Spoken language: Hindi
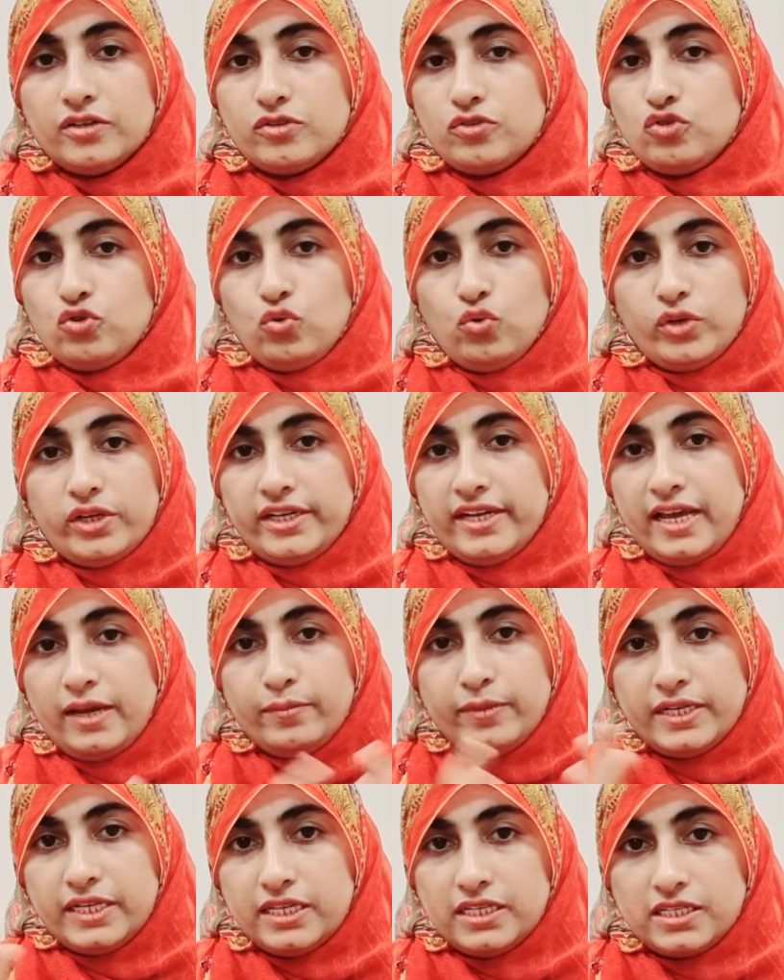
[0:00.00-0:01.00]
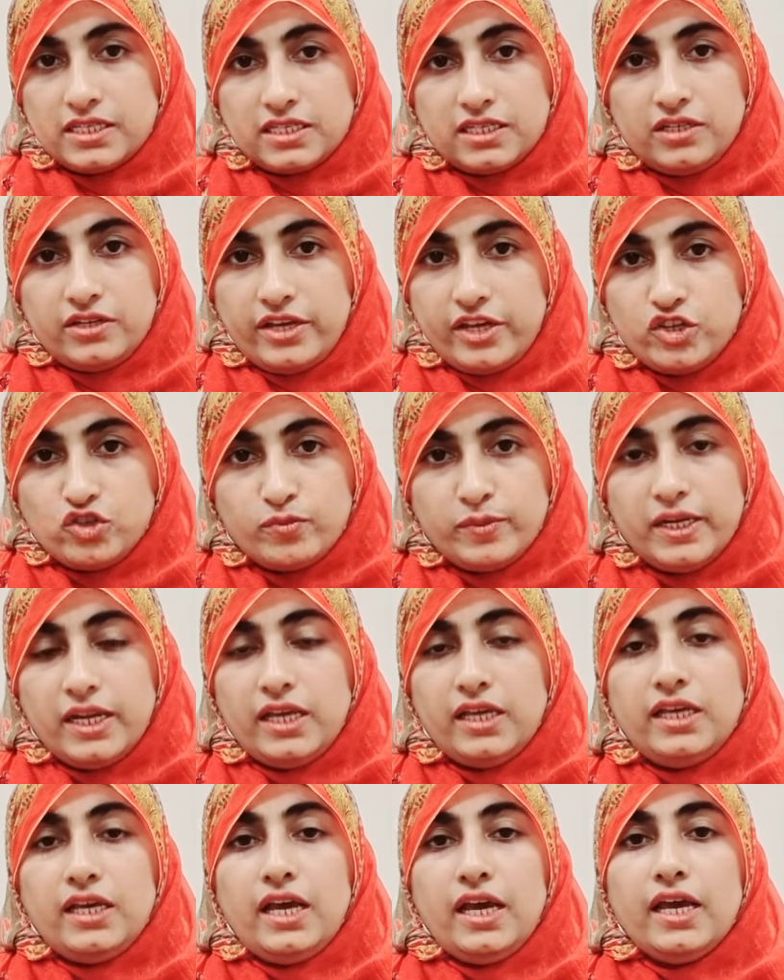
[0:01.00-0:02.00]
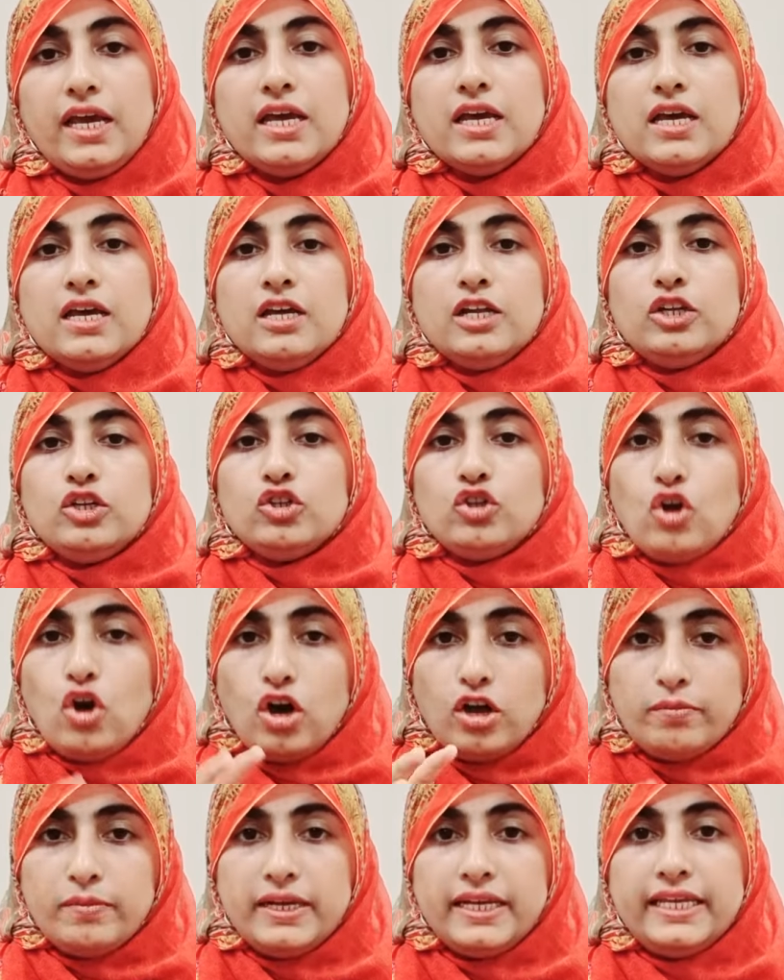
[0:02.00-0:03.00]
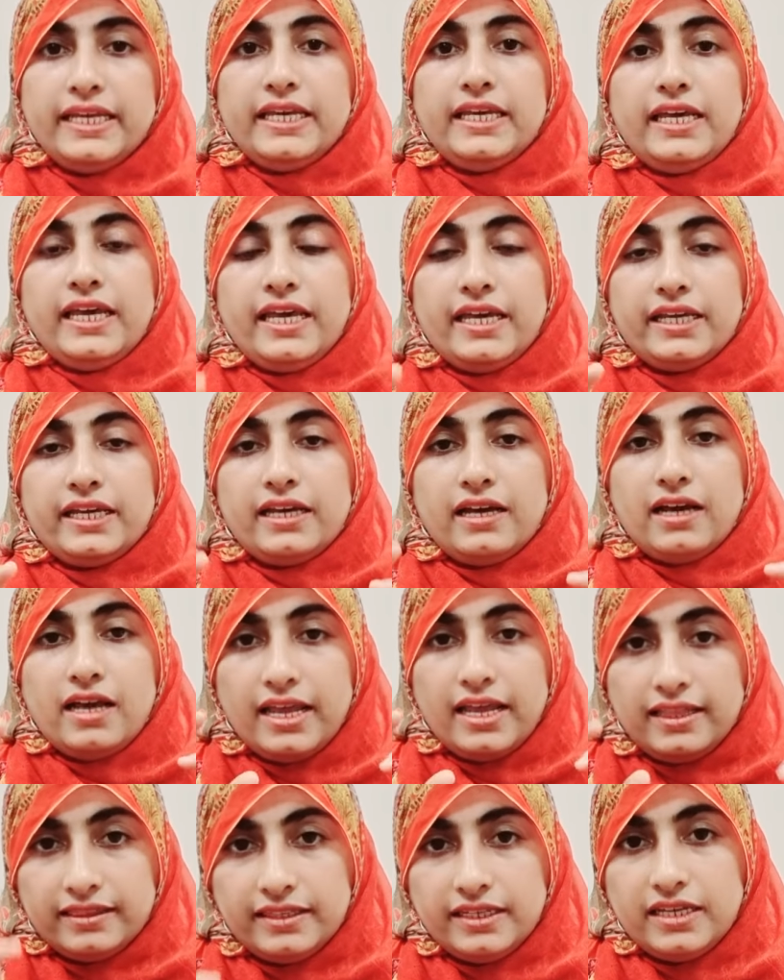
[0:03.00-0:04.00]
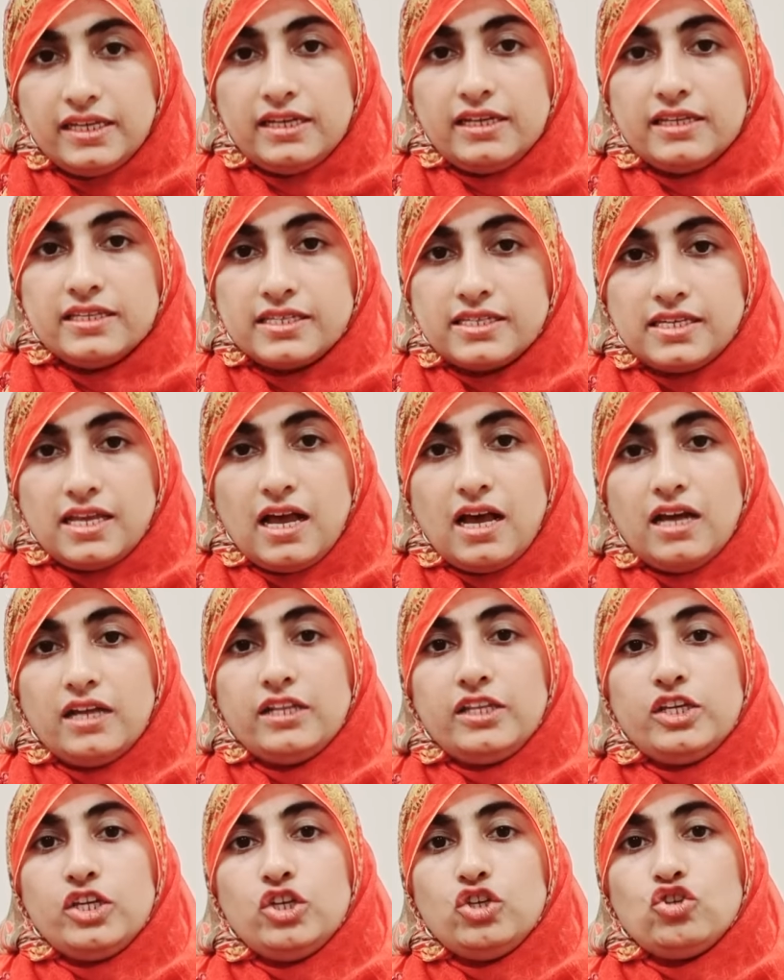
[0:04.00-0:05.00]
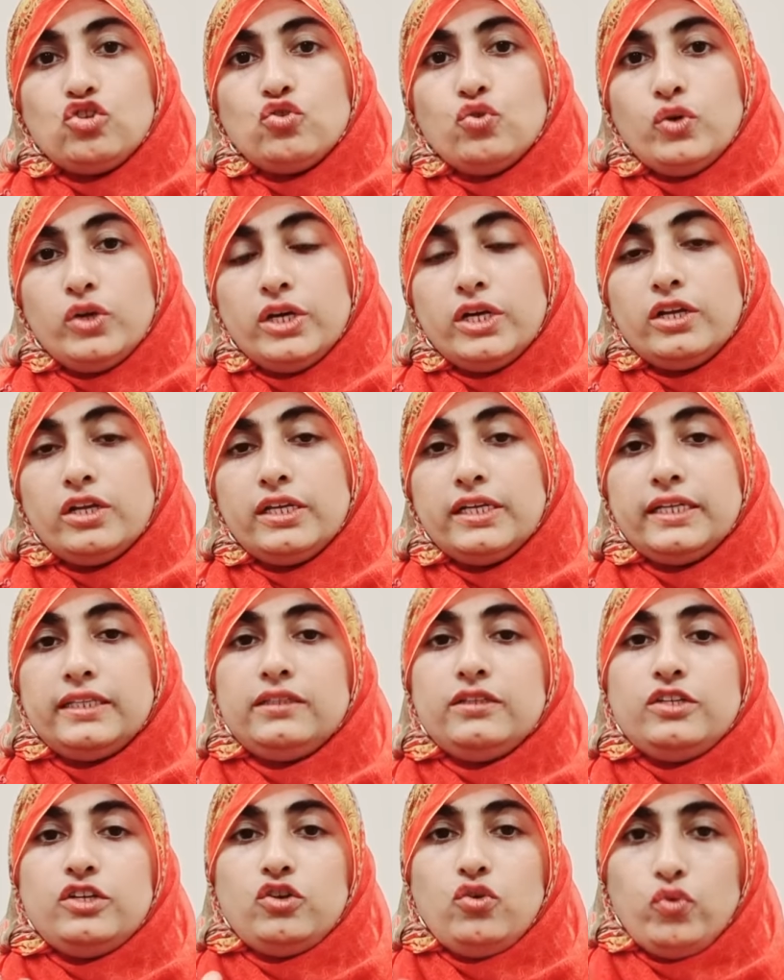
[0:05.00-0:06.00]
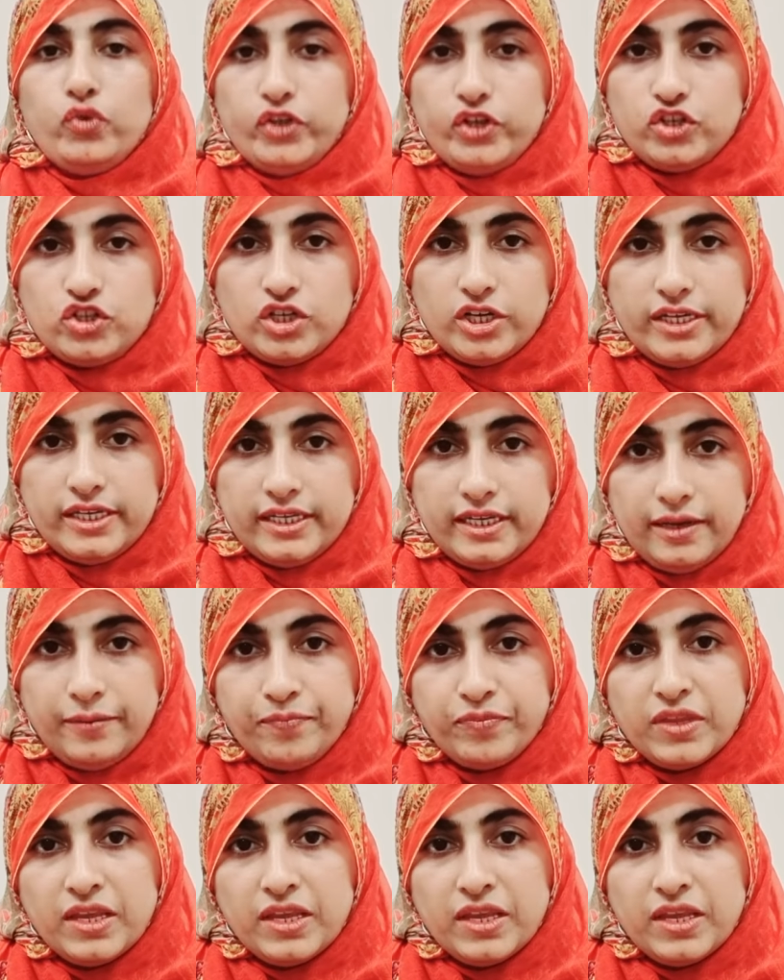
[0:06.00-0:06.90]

जो कि डायबिटीज़ की रेंज में नहीं है नॉर्मली एक हेल्दी इंसान की शुगर कितनी होनी चाहिए